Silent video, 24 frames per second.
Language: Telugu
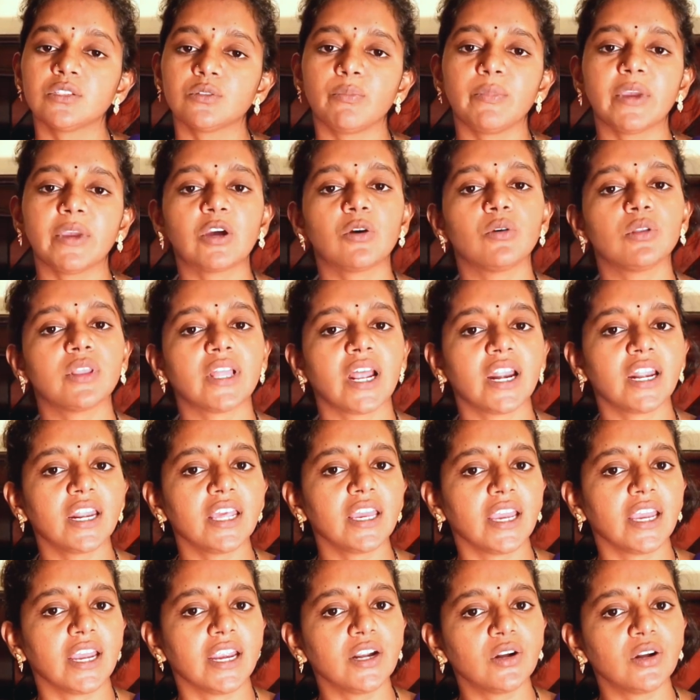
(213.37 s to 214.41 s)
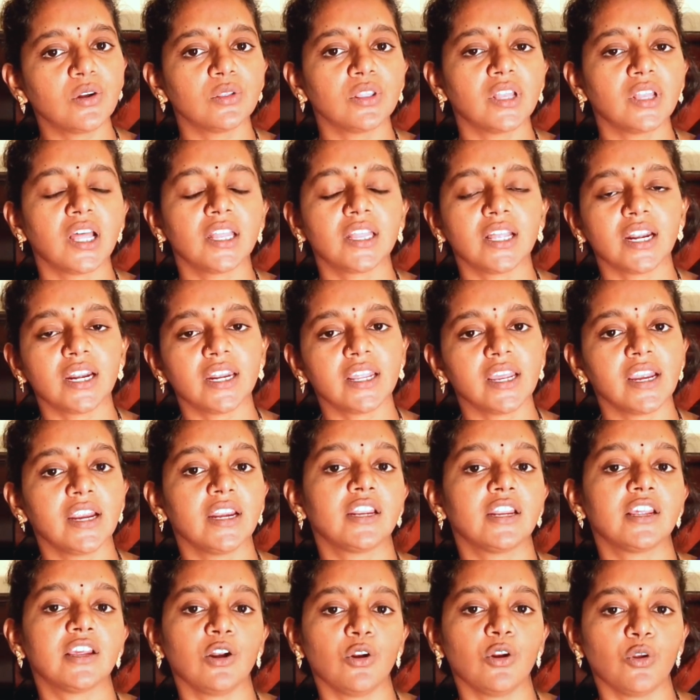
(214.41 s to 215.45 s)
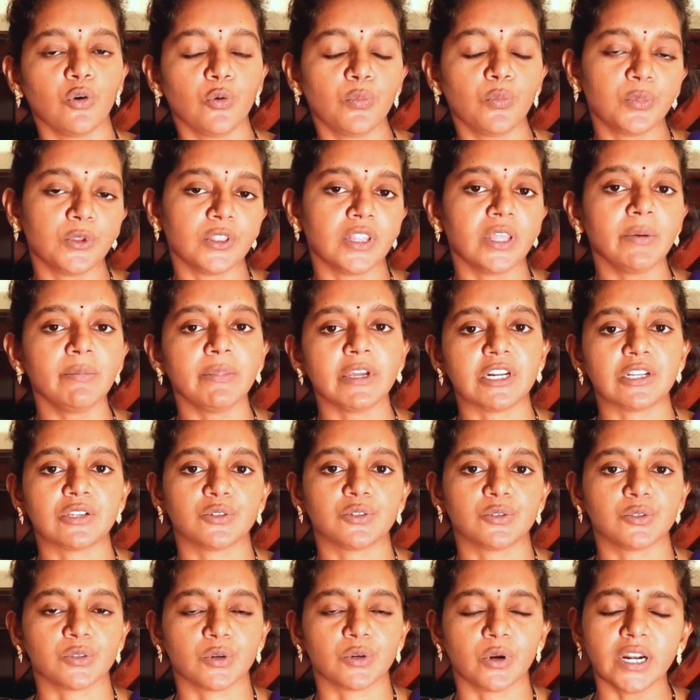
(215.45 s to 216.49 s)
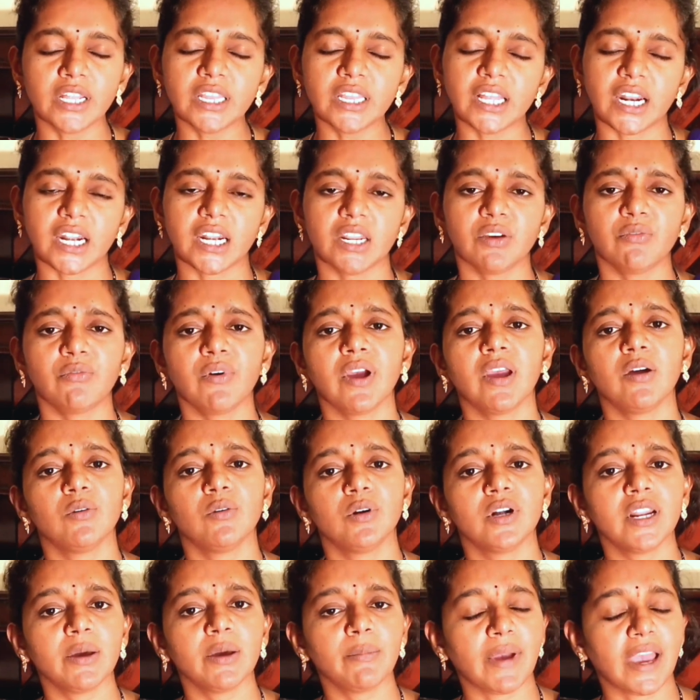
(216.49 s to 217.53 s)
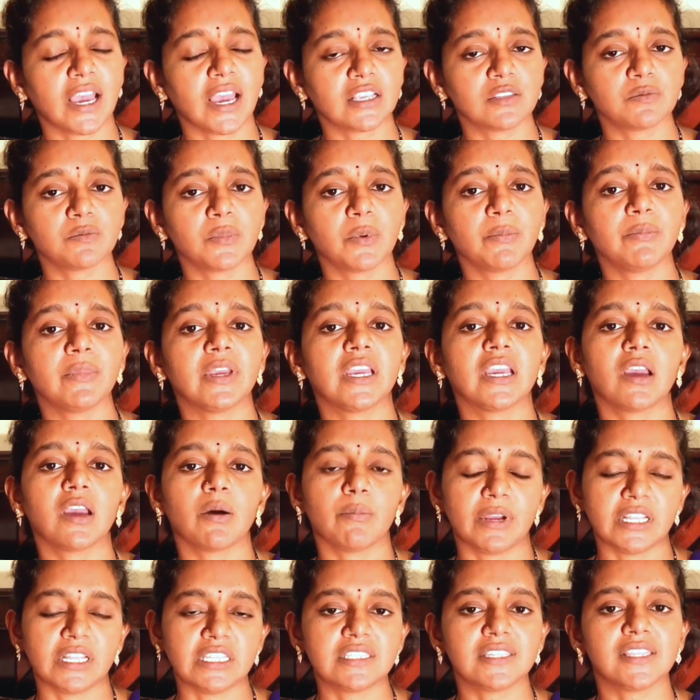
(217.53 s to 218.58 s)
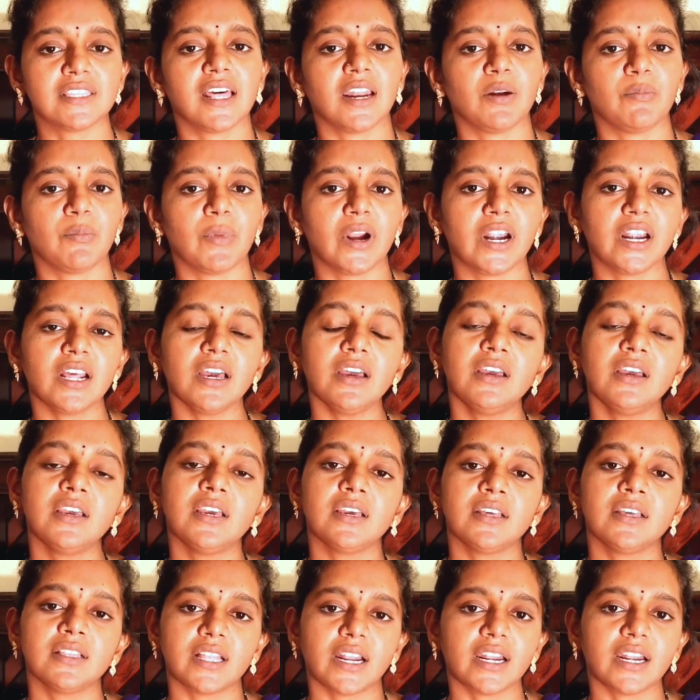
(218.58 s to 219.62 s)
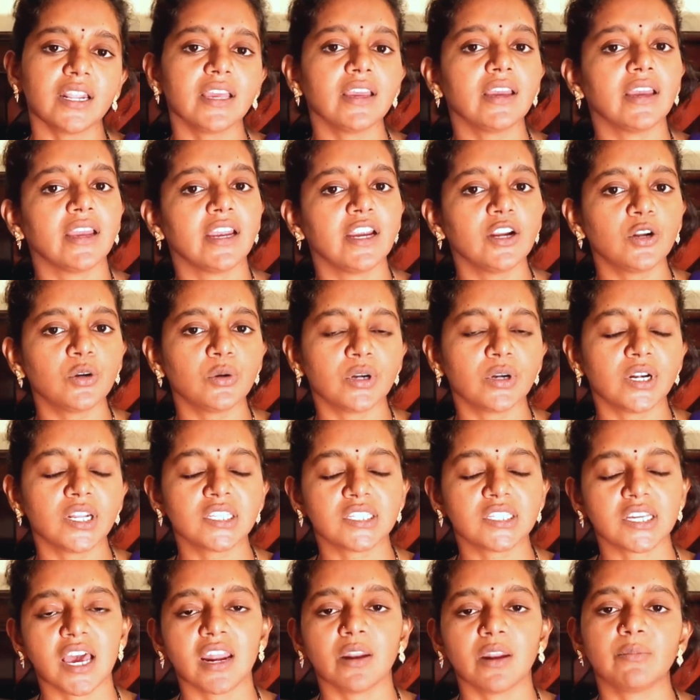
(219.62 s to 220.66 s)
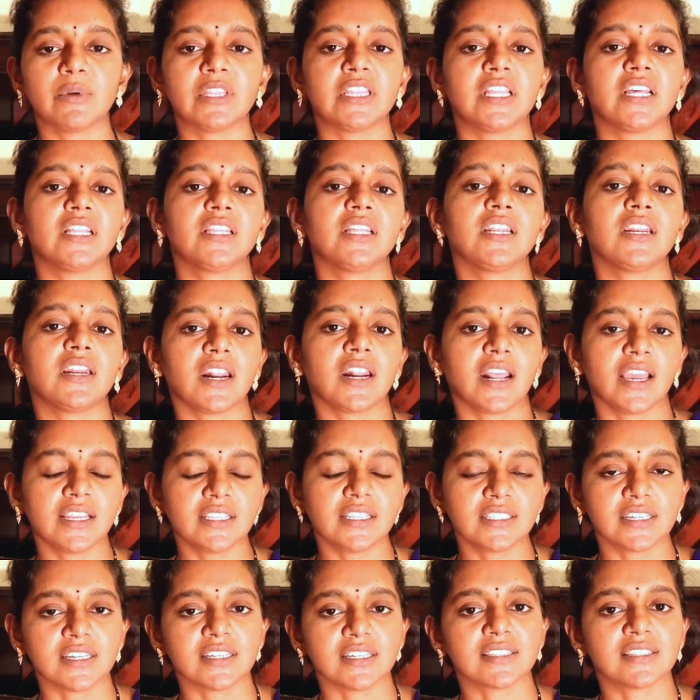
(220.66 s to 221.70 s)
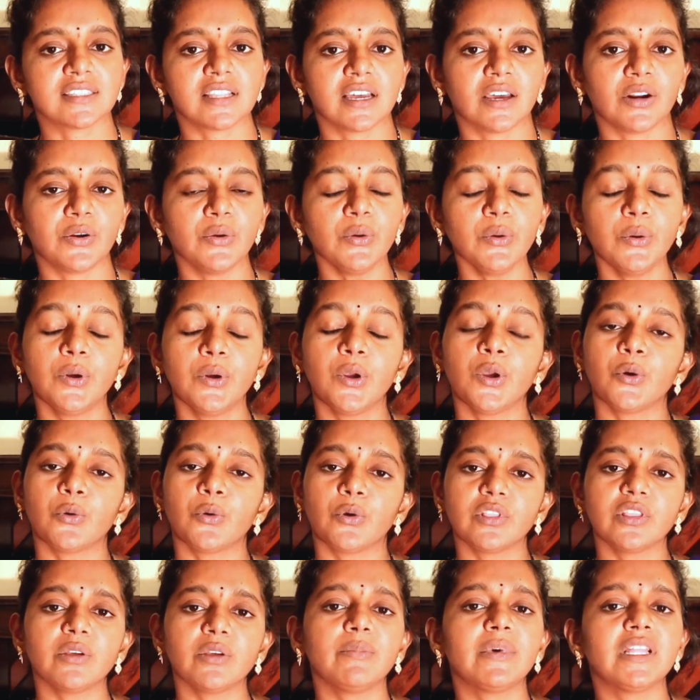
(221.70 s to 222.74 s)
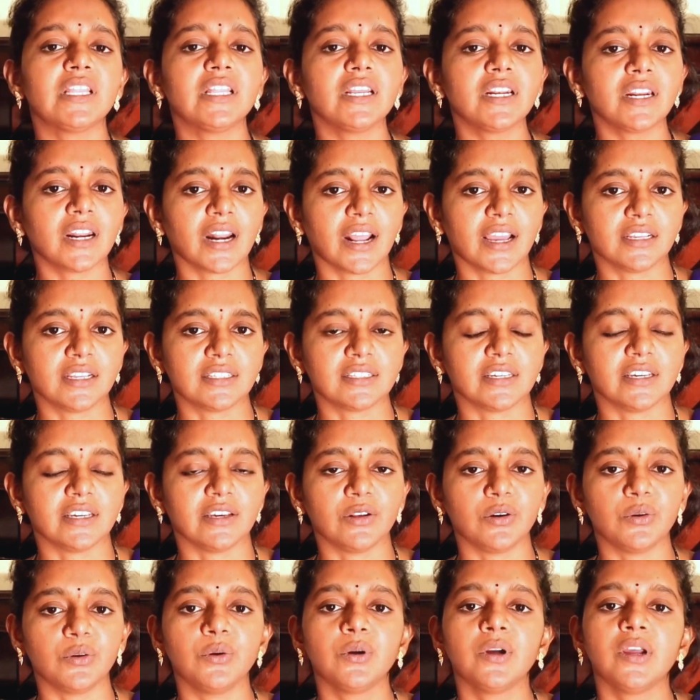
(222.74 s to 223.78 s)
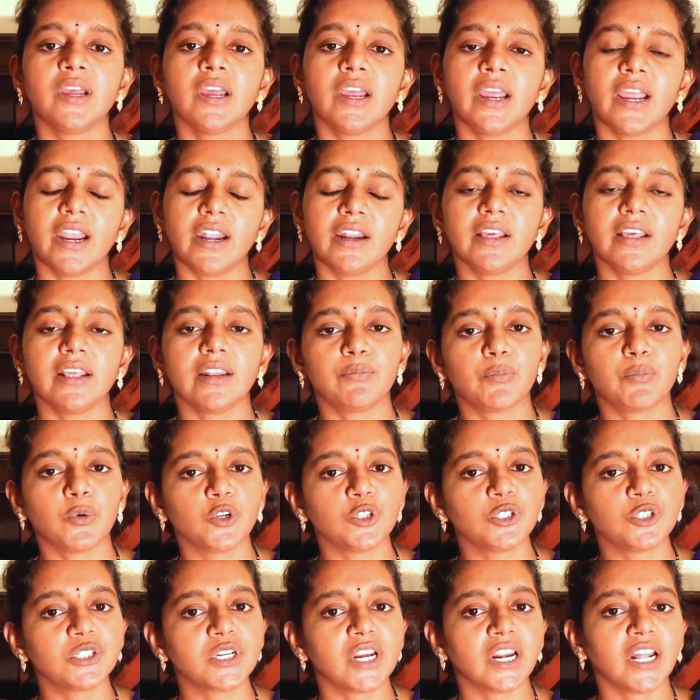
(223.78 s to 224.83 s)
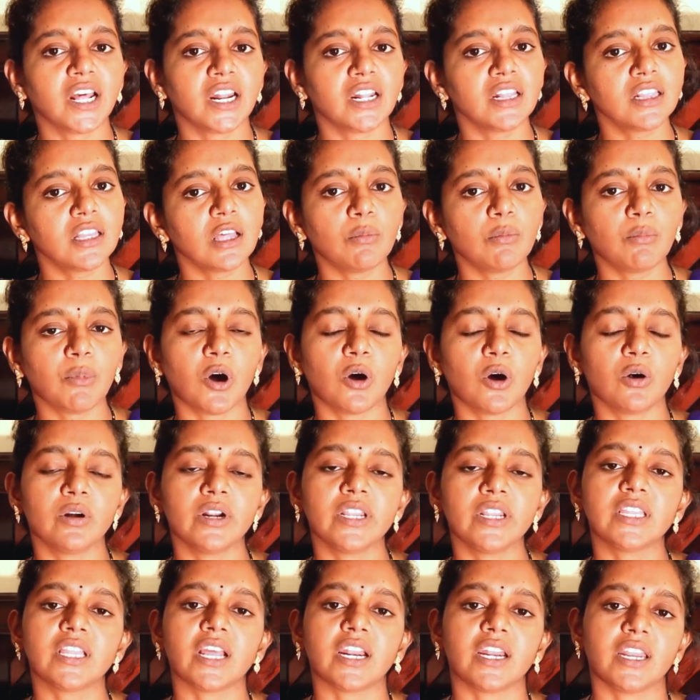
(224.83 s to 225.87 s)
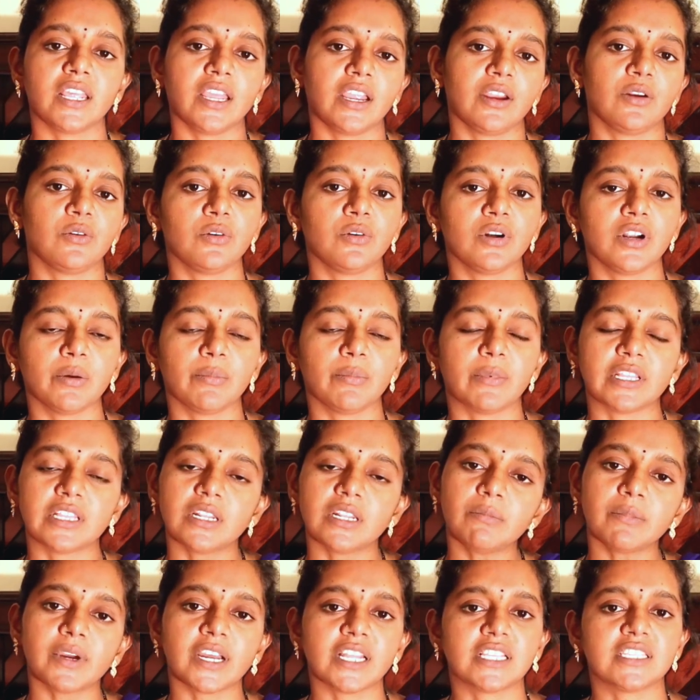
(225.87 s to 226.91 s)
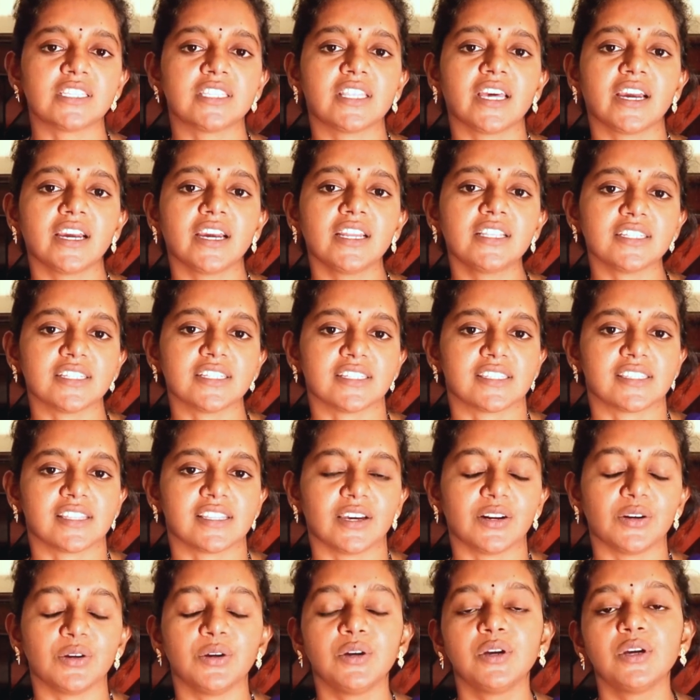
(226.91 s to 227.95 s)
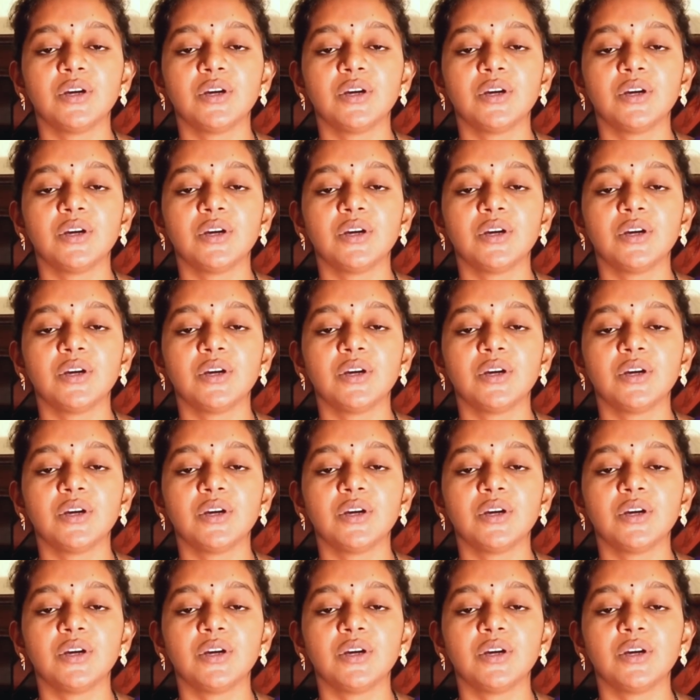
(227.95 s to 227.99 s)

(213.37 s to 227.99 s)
సో మీకు థర్టీ ఎయిట్ ఉందా థర్టీ ఎయిట్కి లోపు ఉందా మీరు చూసుకోండి థర్టీ ఫైవ్ ఉంటే మ్యాక్సిమం ఇంకా మంచిదన్నమాట థర్టీ ఎయిట్ ఉంటే చాలామంది అయితే ట్రై చేస్తారు కొంతమంది ట్రై చేయరు అండ్ ఇది పొజిషన్ అంతా బాగుండి థర్టీ ఎయిట్ ఉంటే మాత్రం ఖచ్చితంగా చేస్తారు